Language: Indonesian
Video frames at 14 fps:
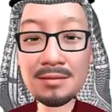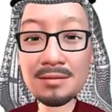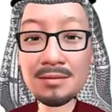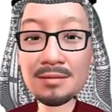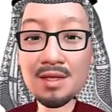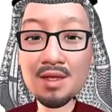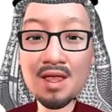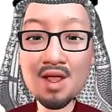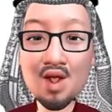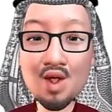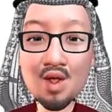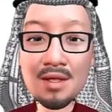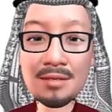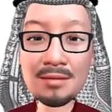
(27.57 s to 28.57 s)

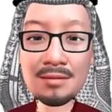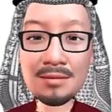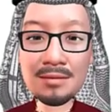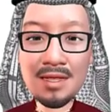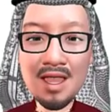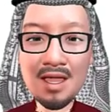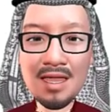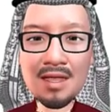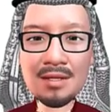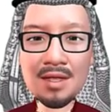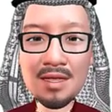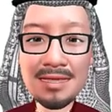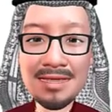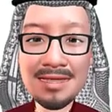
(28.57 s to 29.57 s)
atau
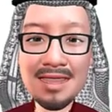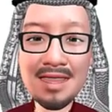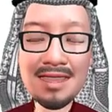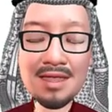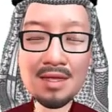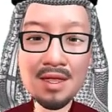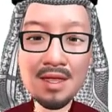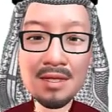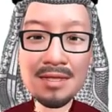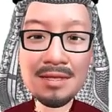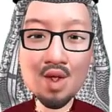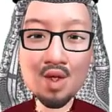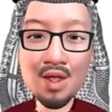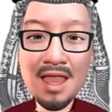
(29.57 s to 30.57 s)
karakteristik
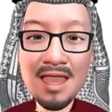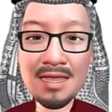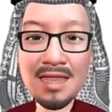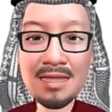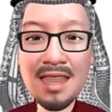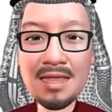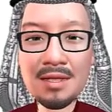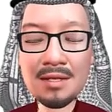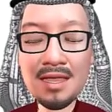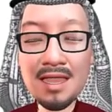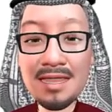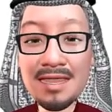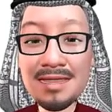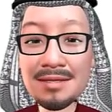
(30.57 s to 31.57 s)
tertentu pada
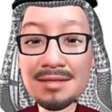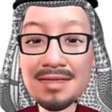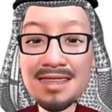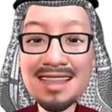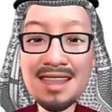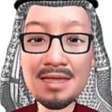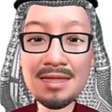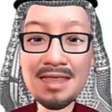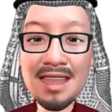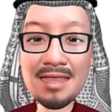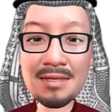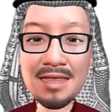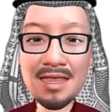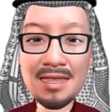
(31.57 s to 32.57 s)
kata yang
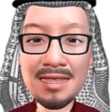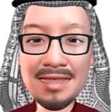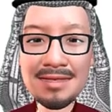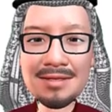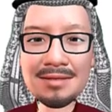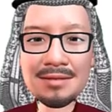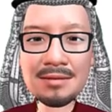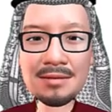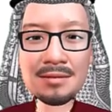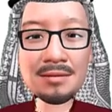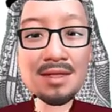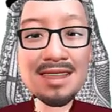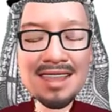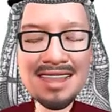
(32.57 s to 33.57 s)
akan
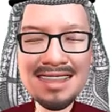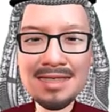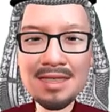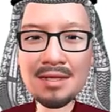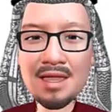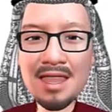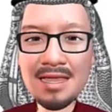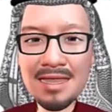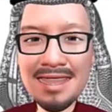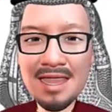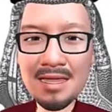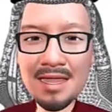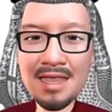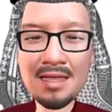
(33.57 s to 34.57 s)
di depan
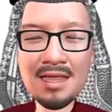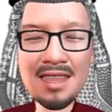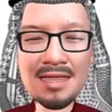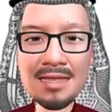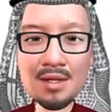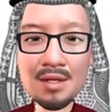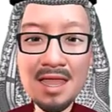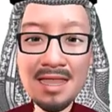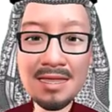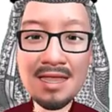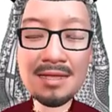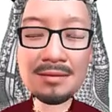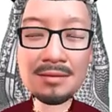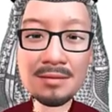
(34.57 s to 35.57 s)
yang ada di
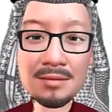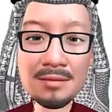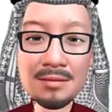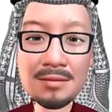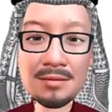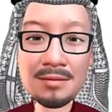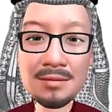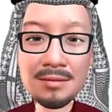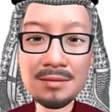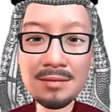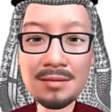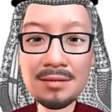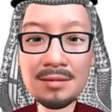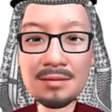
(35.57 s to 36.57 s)
depannya.
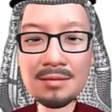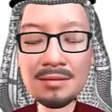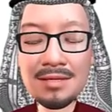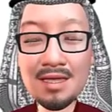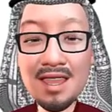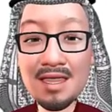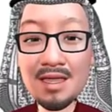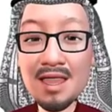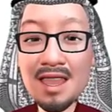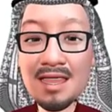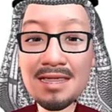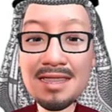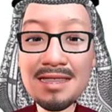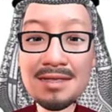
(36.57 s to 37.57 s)

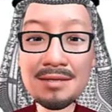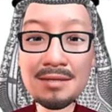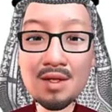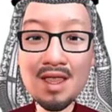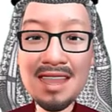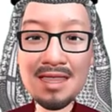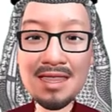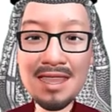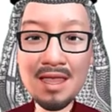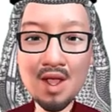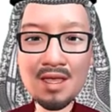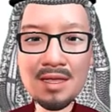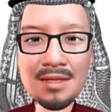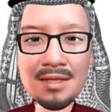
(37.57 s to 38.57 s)
Sedangkan
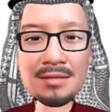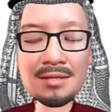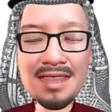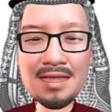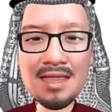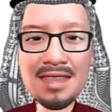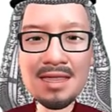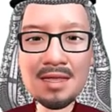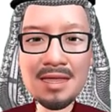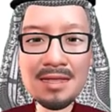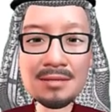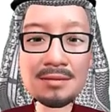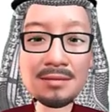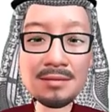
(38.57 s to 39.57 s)
menaut
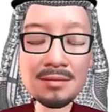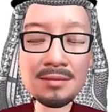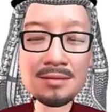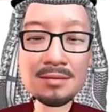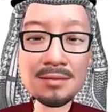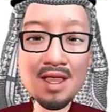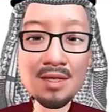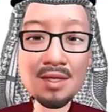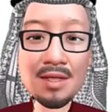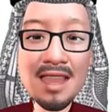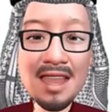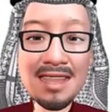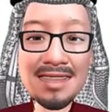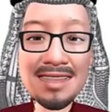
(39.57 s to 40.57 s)
adalah
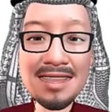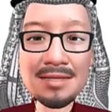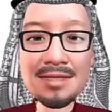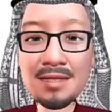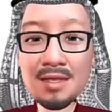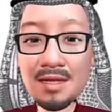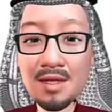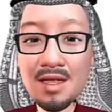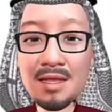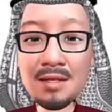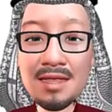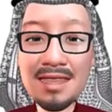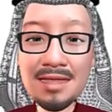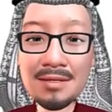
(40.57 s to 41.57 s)
kata yang
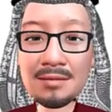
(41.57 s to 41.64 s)
disifati.